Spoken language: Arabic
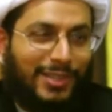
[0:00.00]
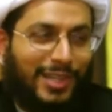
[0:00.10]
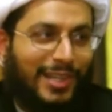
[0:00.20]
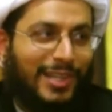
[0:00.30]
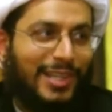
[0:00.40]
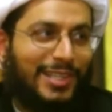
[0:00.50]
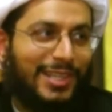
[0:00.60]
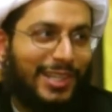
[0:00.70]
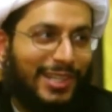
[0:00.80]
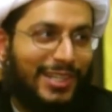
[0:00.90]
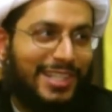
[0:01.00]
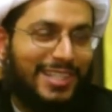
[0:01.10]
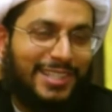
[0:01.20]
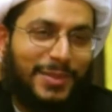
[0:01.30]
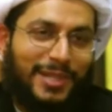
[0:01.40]
إن كان للندن
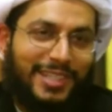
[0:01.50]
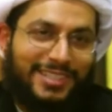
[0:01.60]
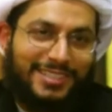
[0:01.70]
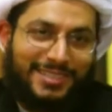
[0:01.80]
قداسة طبعا